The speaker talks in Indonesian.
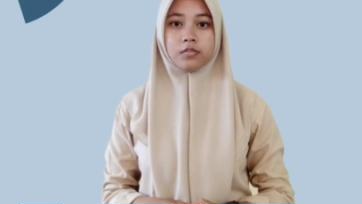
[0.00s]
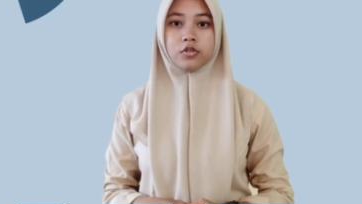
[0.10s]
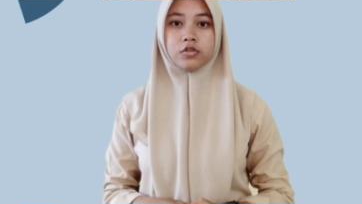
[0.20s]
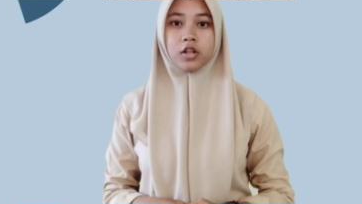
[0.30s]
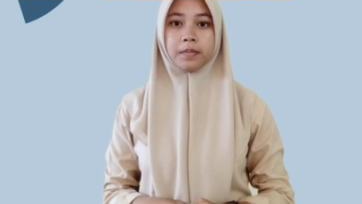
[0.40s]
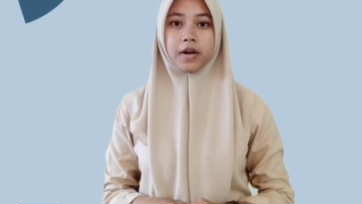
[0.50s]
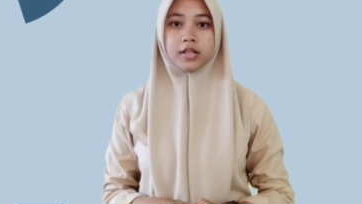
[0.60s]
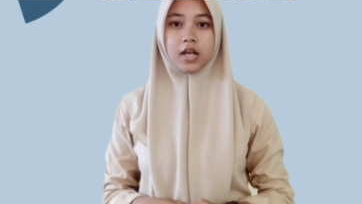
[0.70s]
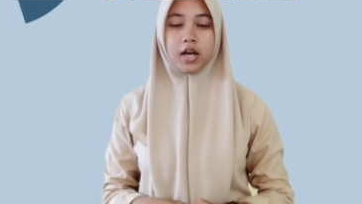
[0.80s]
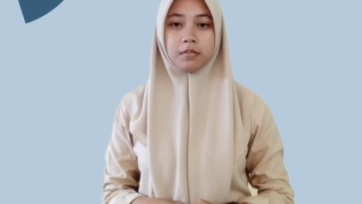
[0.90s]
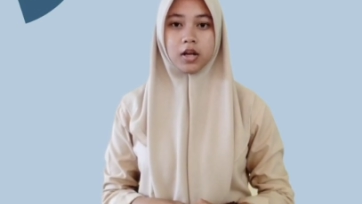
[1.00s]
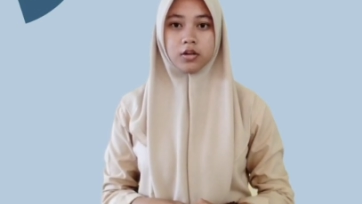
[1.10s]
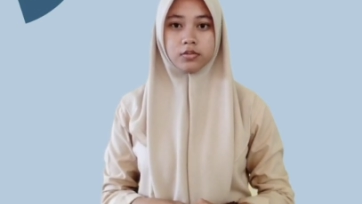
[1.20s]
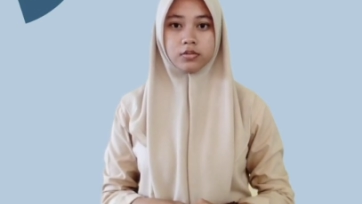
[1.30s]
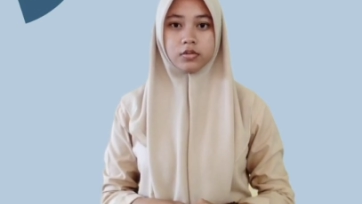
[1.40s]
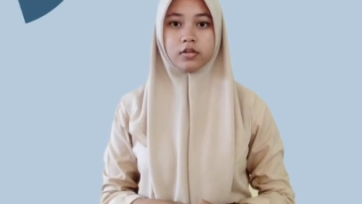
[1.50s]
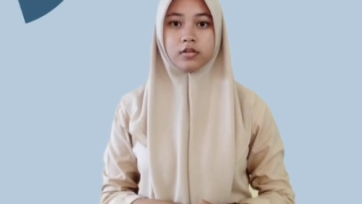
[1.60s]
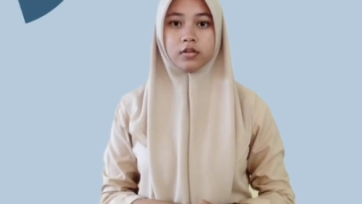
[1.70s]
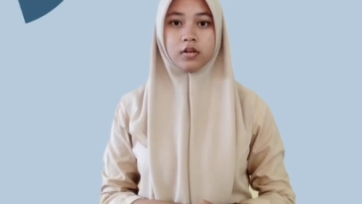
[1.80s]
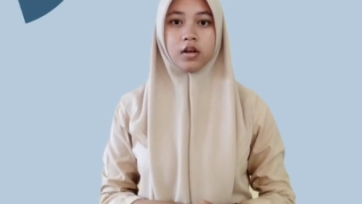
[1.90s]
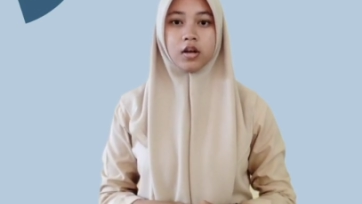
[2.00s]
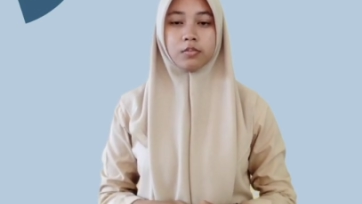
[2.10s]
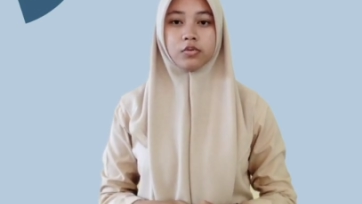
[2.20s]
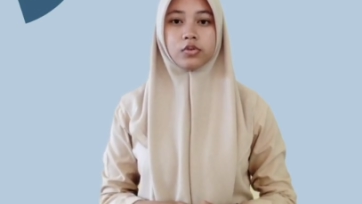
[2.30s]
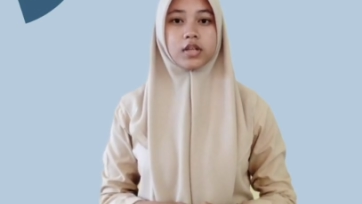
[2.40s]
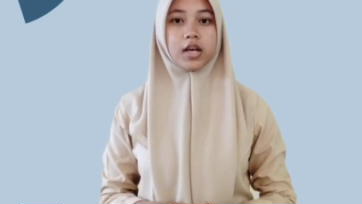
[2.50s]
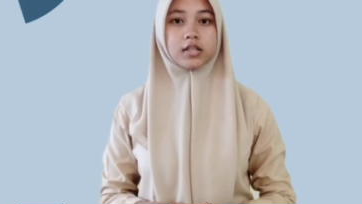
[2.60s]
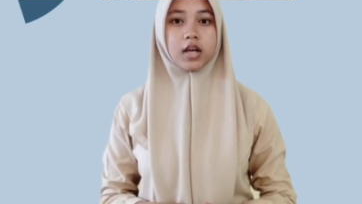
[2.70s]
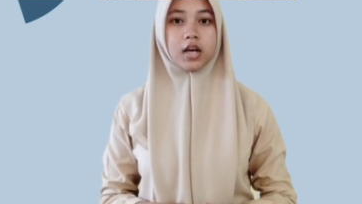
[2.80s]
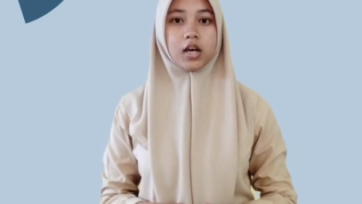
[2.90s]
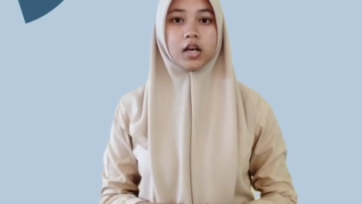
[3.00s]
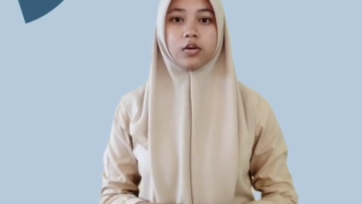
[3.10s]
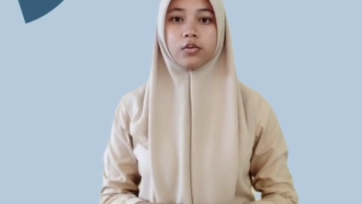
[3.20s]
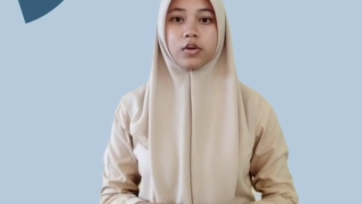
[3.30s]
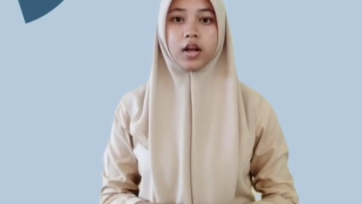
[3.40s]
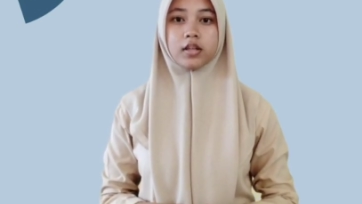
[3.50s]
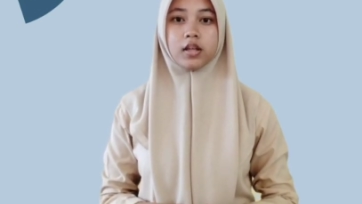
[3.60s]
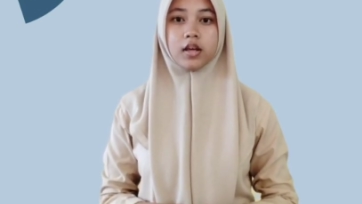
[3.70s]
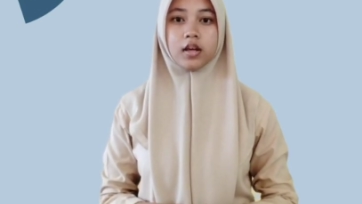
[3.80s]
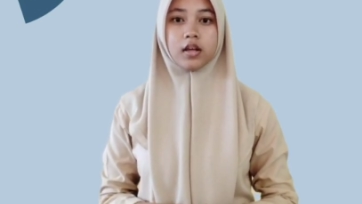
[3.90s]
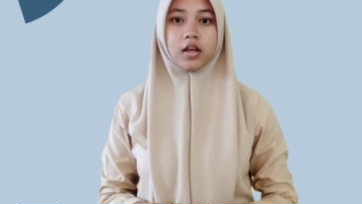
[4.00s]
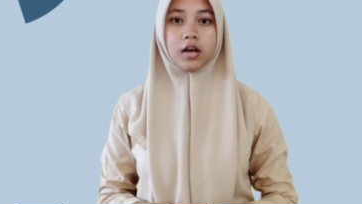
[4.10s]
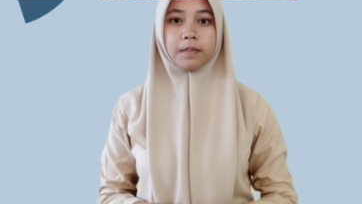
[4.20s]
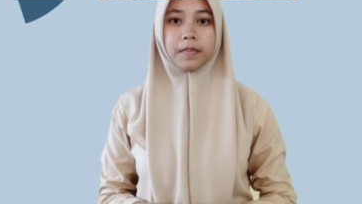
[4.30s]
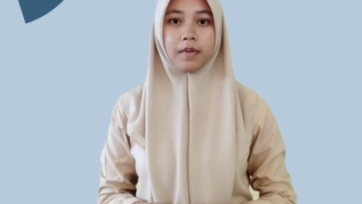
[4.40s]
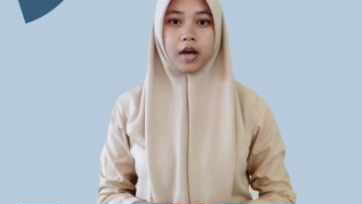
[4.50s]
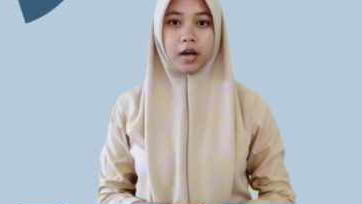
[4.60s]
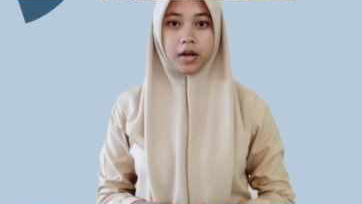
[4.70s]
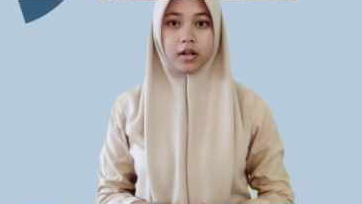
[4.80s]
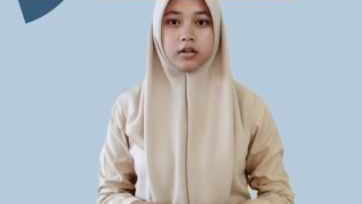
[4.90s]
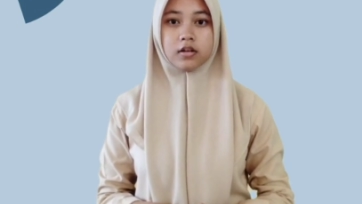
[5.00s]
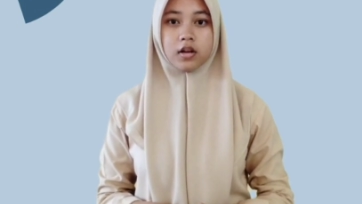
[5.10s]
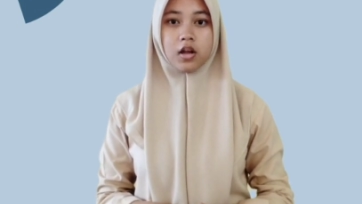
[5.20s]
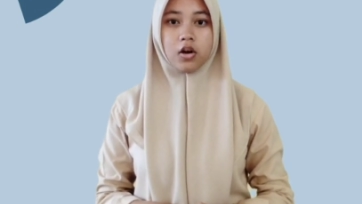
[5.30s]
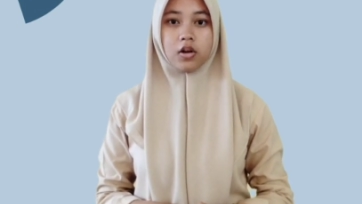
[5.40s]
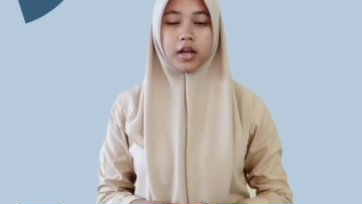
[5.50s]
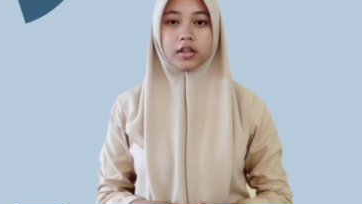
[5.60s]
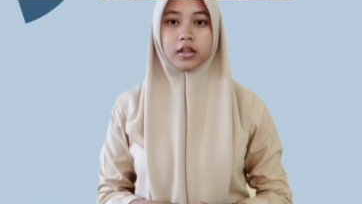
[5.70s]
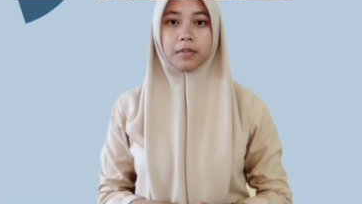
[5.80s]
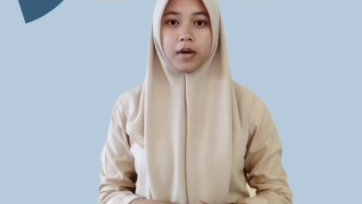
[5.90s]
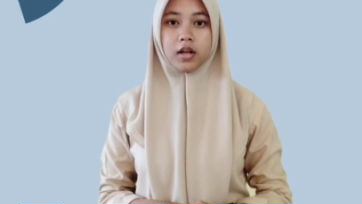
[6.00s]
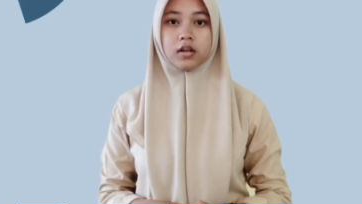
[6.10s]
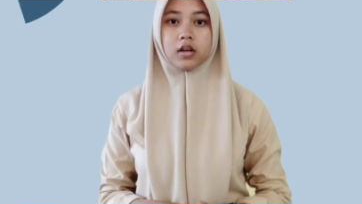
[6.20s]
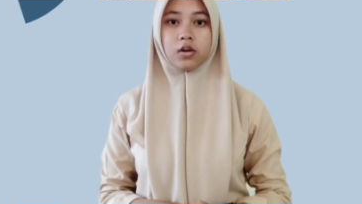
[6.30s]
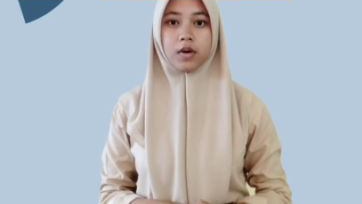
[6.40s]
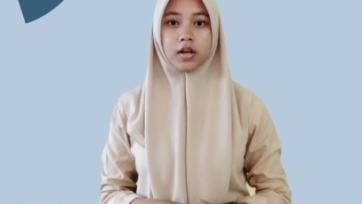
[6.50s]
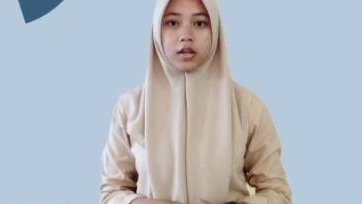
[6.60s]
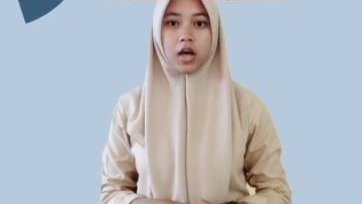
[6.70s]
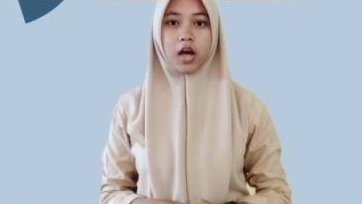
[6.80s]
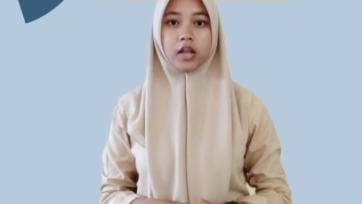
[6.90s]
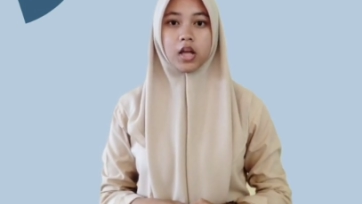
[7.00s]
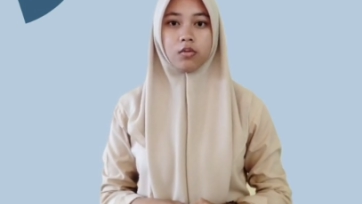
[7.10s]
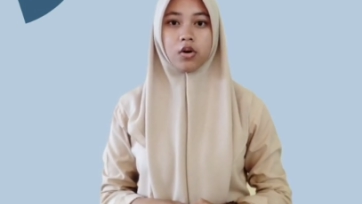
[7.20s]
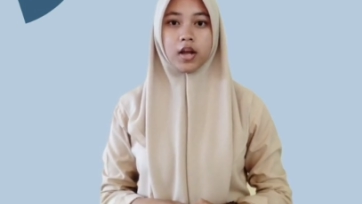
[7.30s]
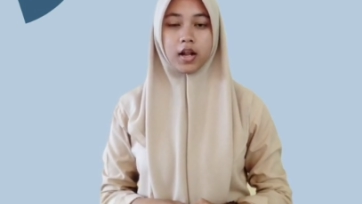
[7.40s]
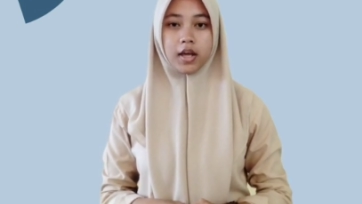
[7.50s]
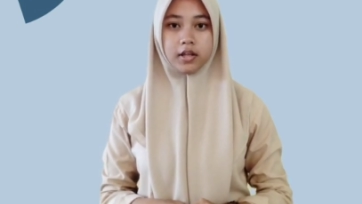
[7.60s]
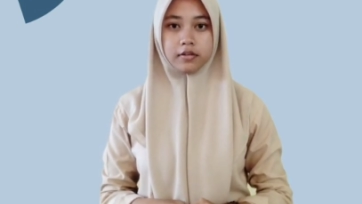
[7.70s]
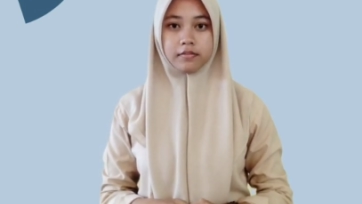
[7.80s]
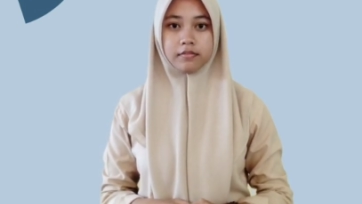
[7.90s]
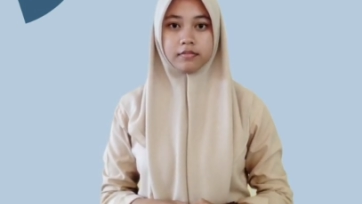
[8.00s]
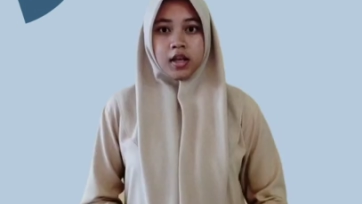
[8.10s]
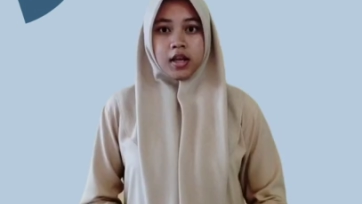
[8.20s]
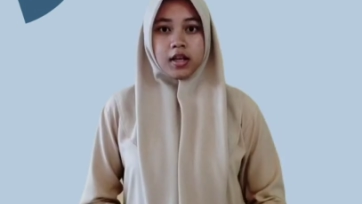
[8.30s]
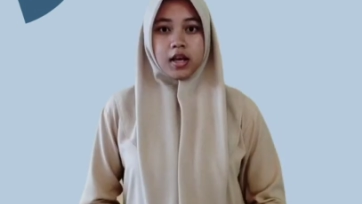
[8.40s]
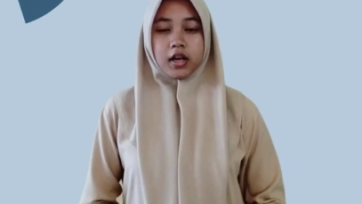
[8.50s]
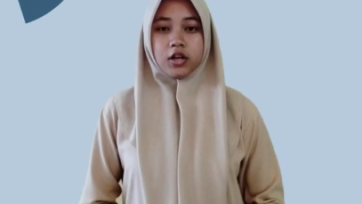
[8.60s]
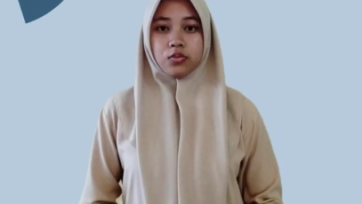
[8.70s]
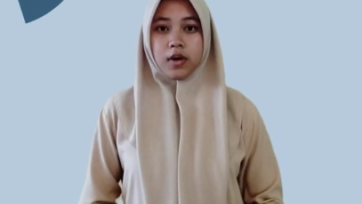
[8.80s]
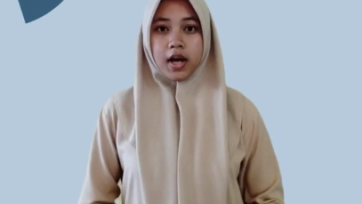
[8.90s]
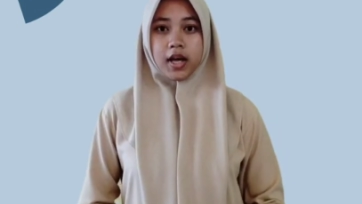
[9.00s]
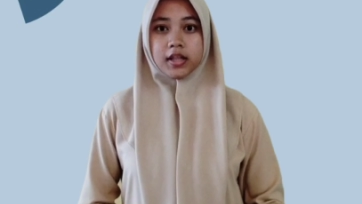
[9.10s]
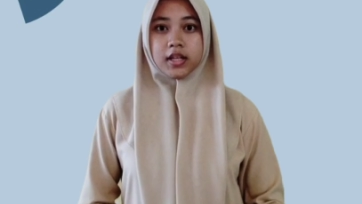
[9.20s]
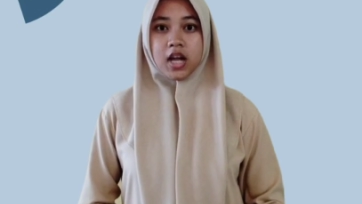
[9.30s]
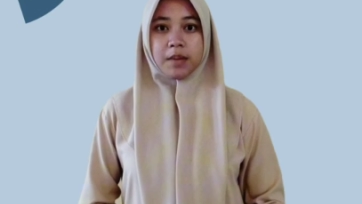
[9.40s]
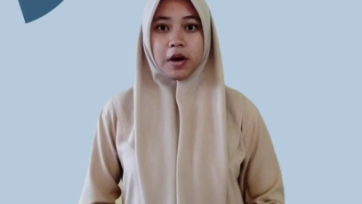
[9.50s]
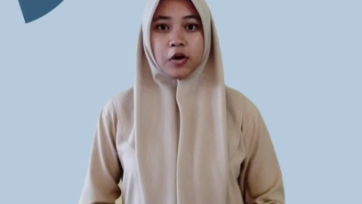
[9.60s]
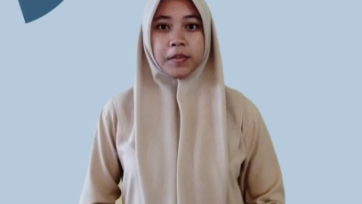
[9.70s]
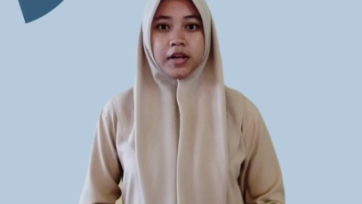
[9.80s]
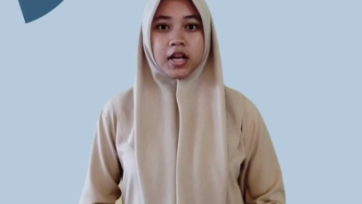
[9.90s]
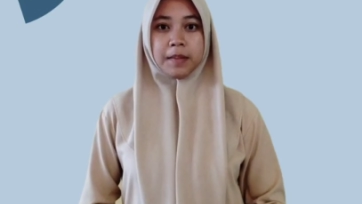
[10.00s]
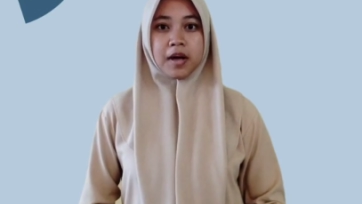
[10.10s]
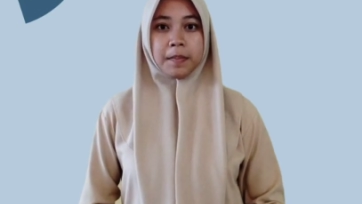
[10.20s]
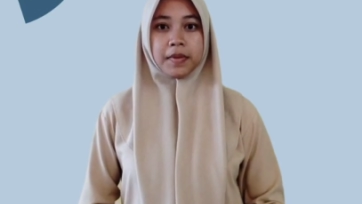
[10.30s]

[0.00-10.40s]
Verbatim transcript: muncul perasaan malu, putus asa, kurangnya pemahaman oleh teman, keluarga, atau orang lain. Yang kedua, tidak mau menerima